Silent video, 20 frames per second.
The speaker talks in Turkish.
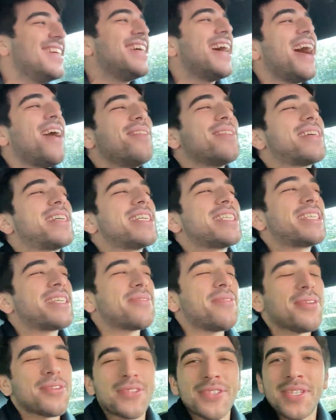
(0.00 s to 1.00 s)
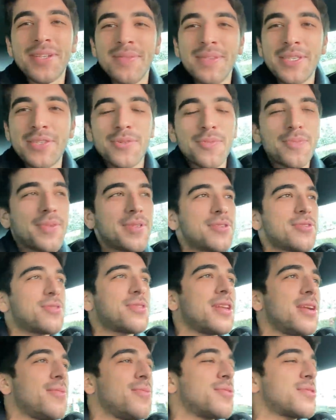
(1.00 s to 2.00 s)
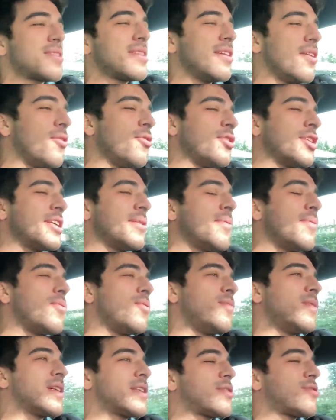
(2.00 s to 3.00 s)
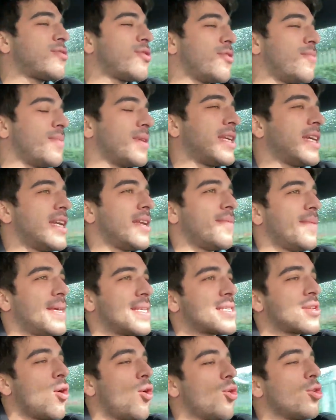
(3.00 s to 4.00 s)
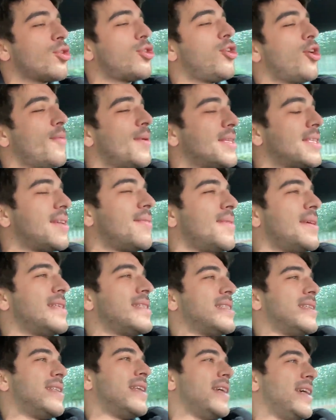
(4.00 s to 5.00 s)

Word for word: ya kışlık motor cebinde sürpriz 100 lira bulursun ya. Onun gibi bulmak istiyorum bir kere benzin. 10 kilometre benzinle